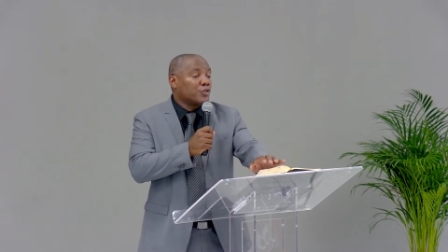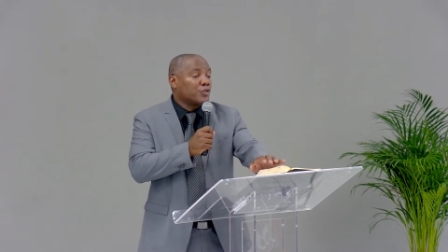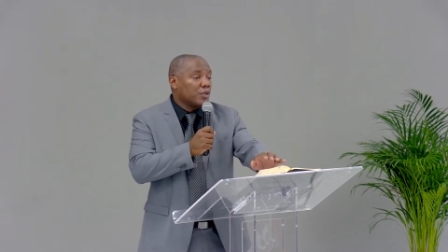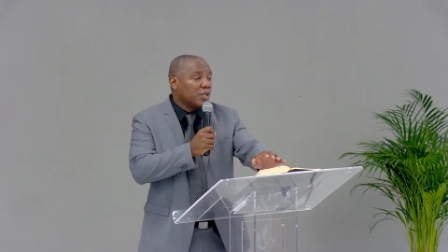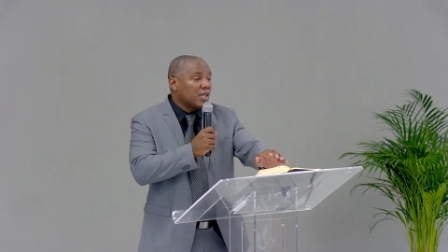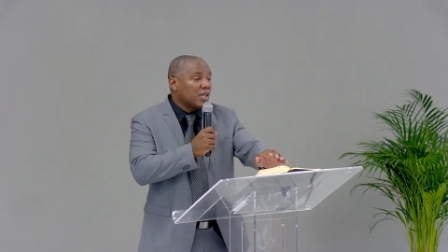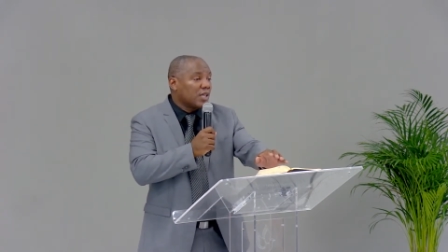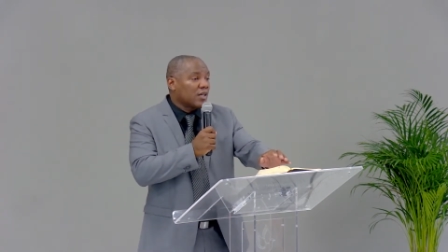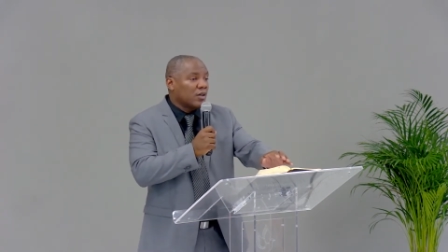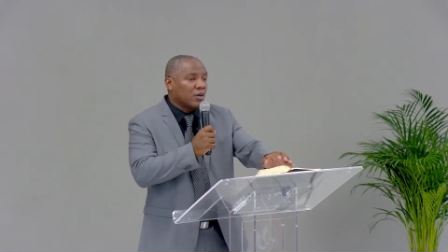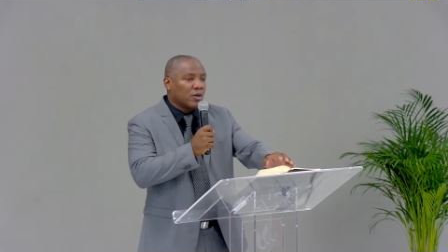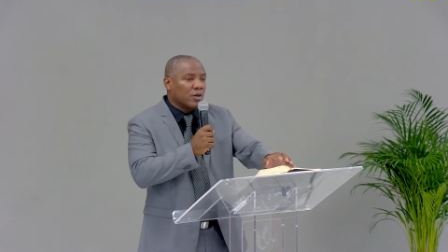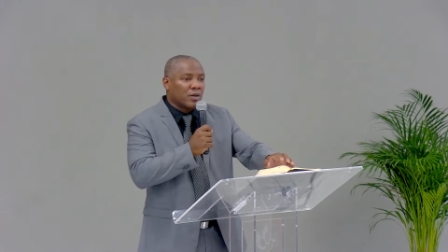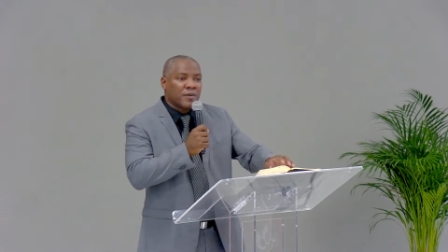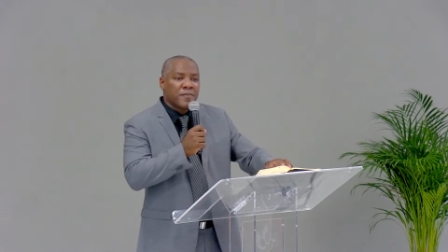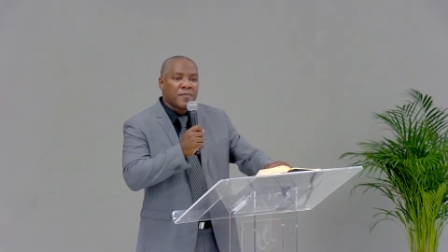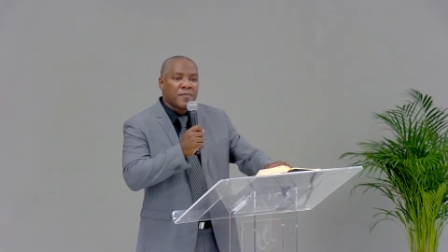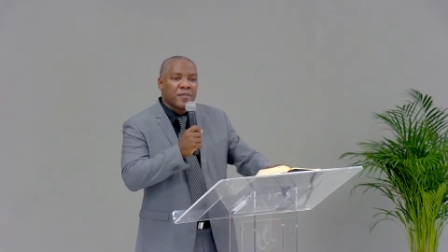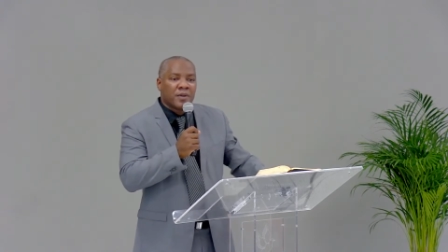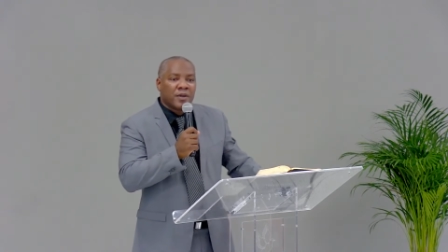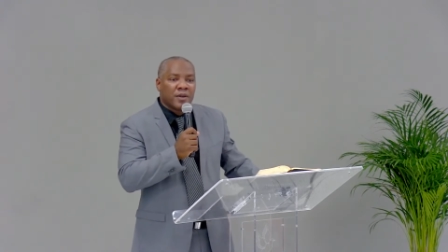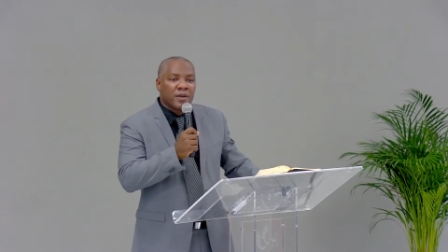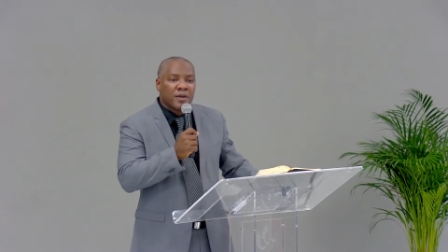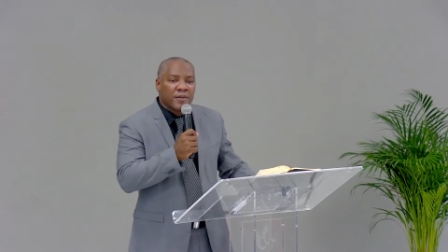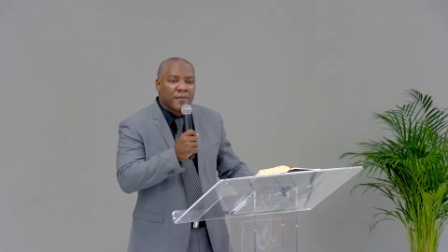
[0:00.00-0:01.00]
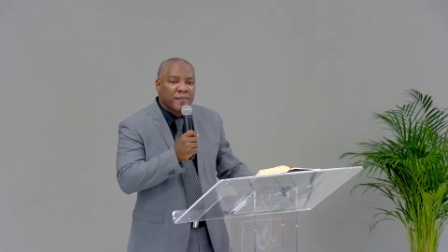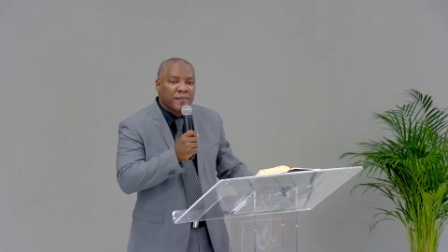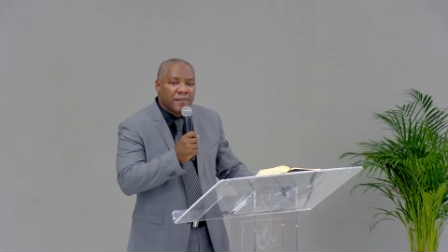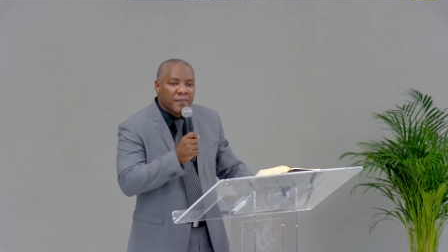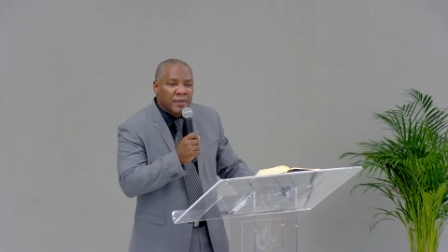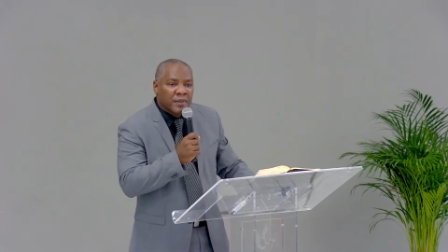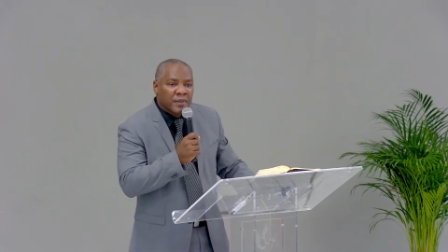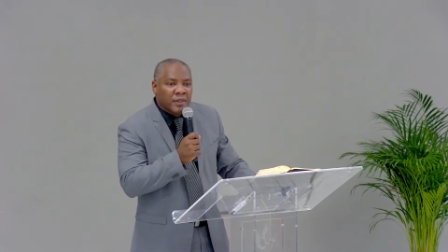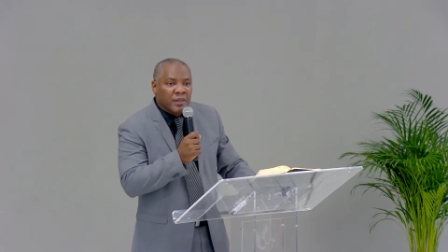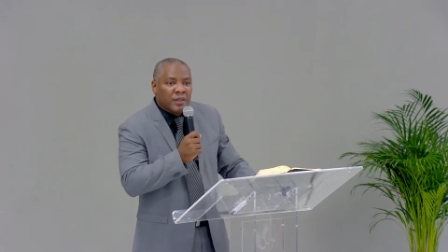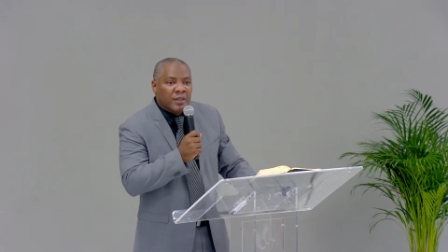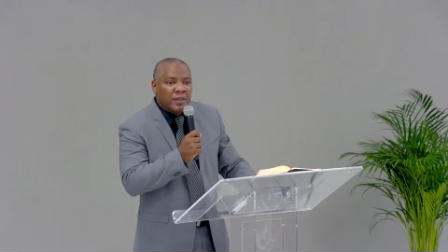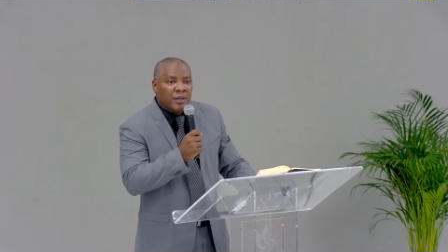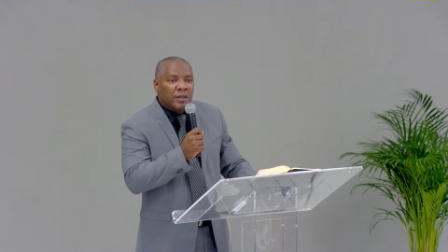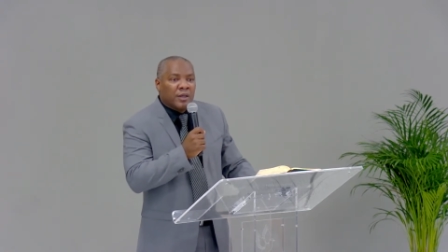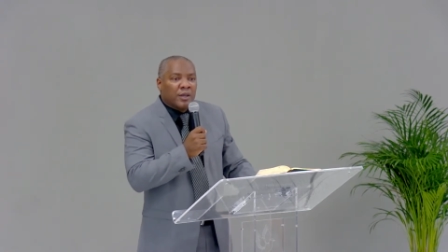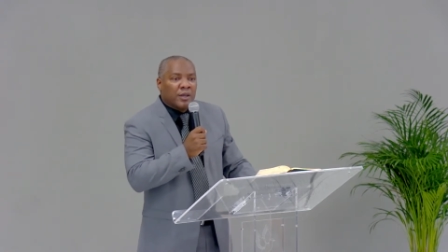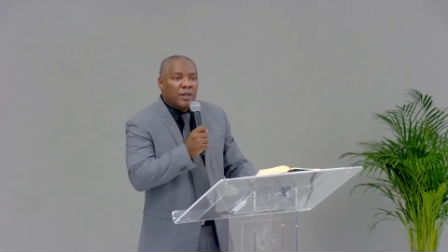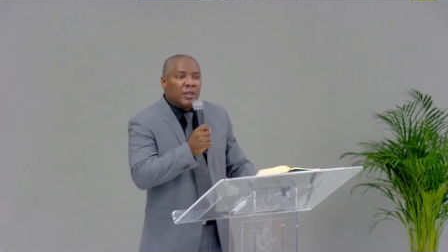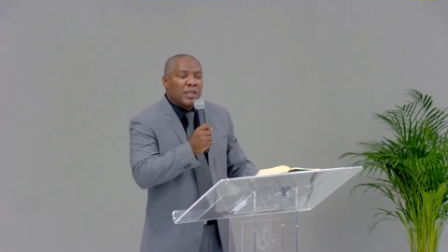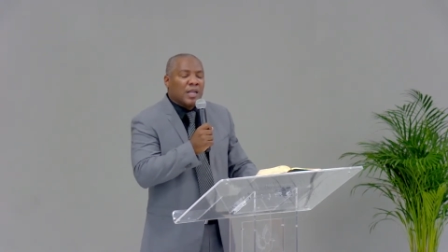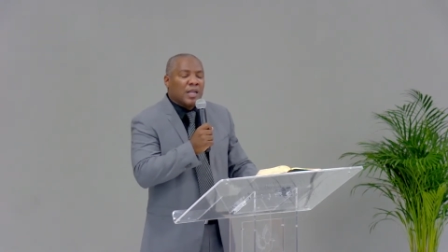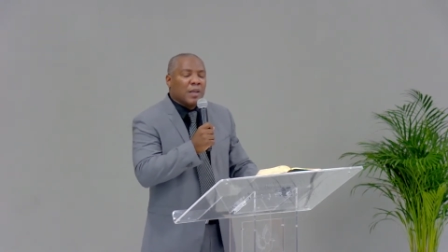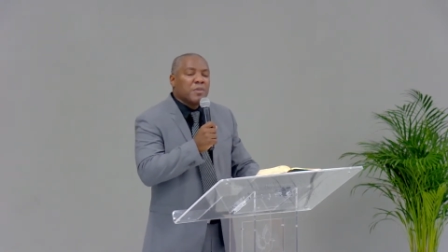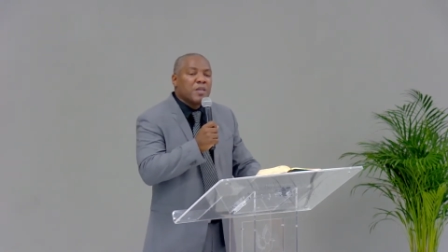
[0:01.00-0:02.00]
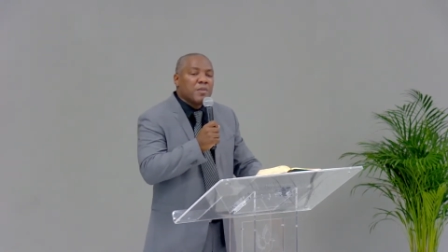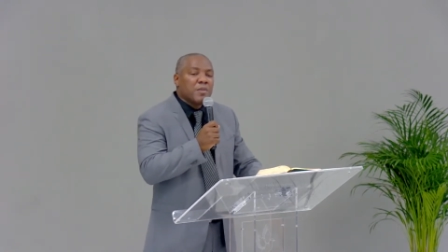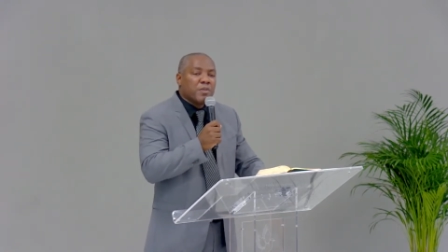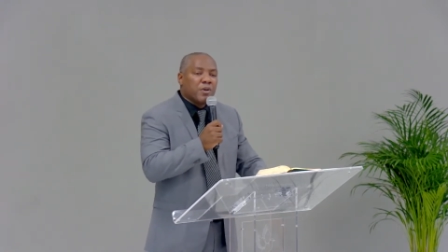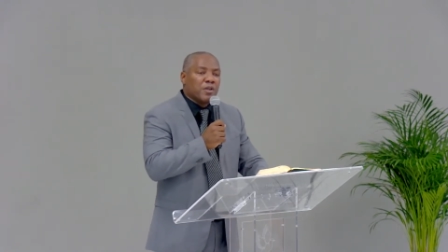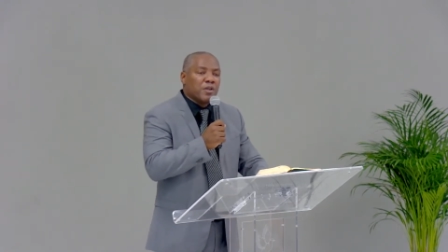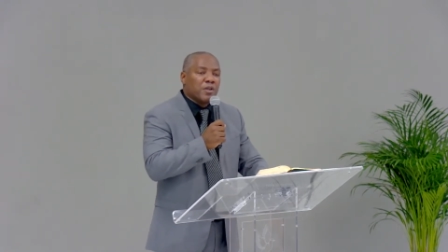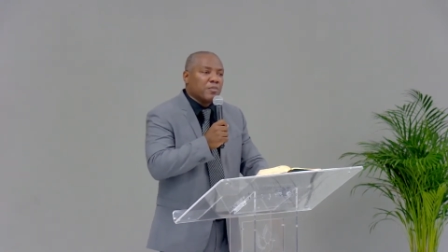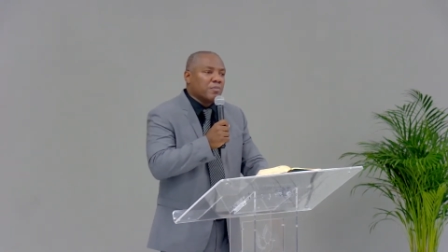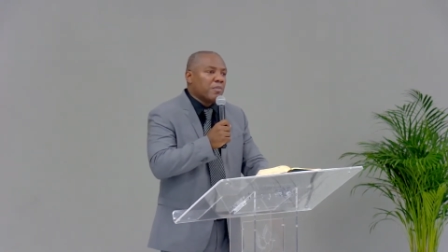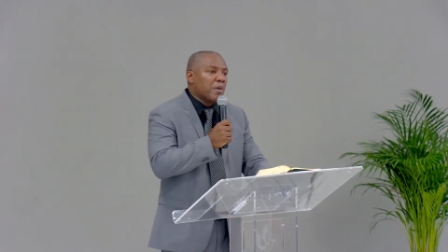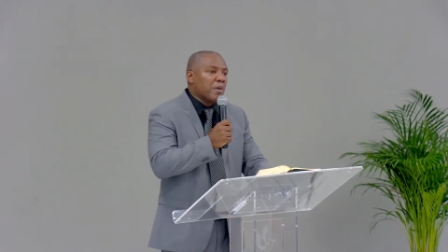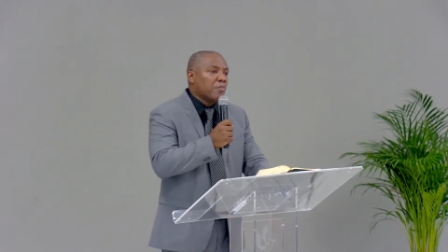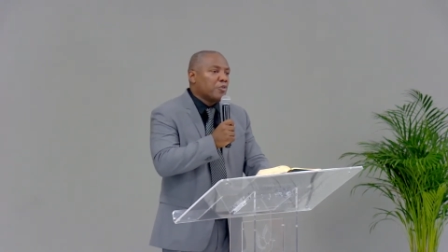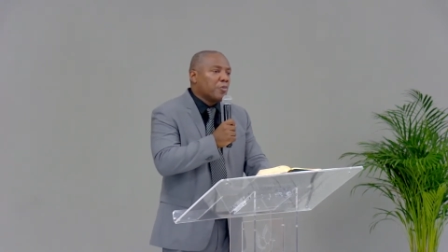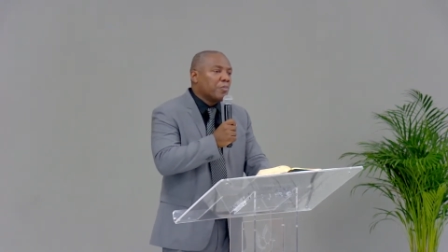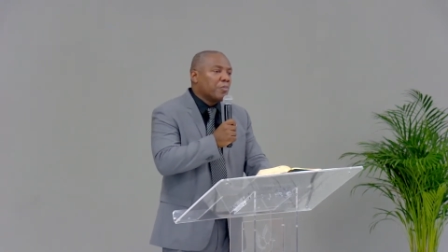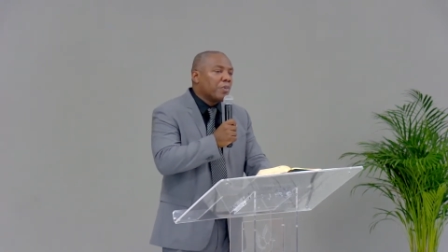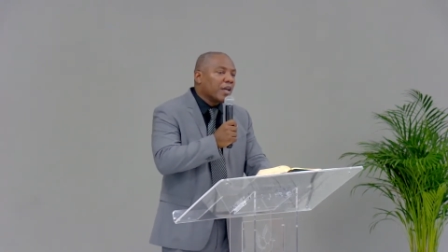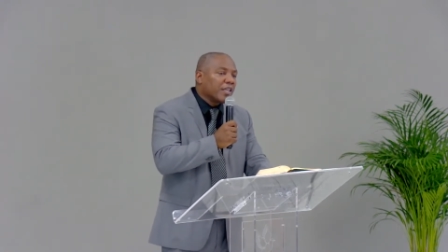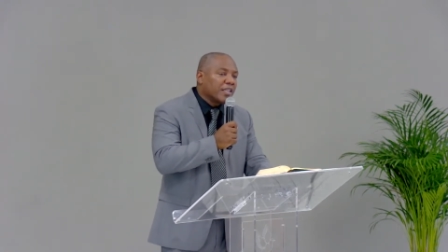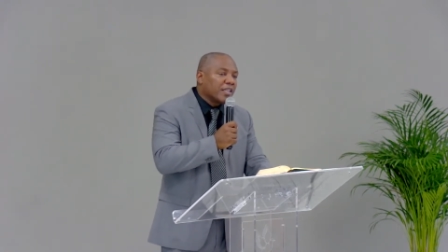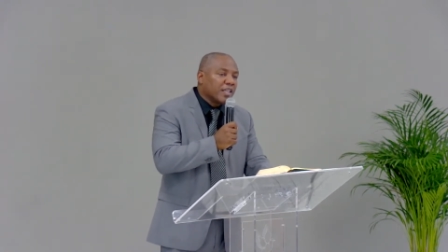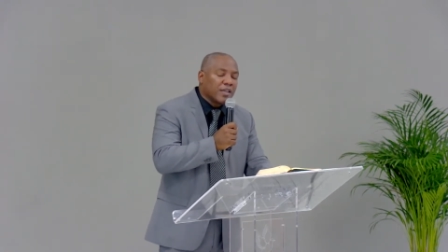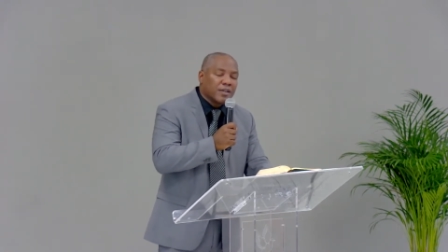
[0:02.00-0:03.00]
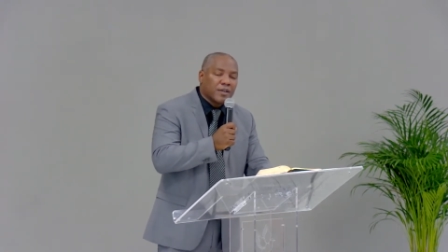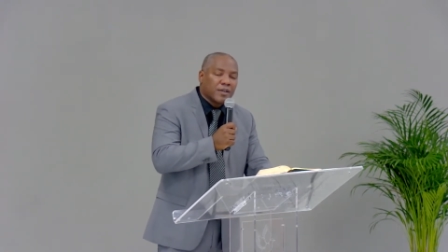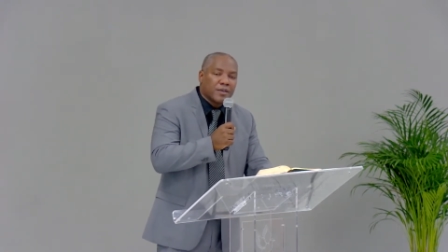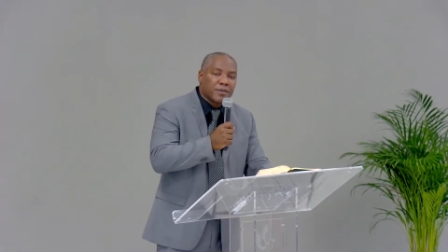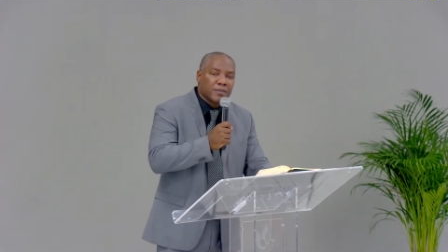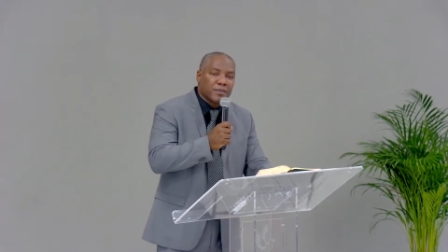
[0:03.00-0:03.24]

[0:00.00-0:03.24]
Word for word: lire la Bible et même de prier.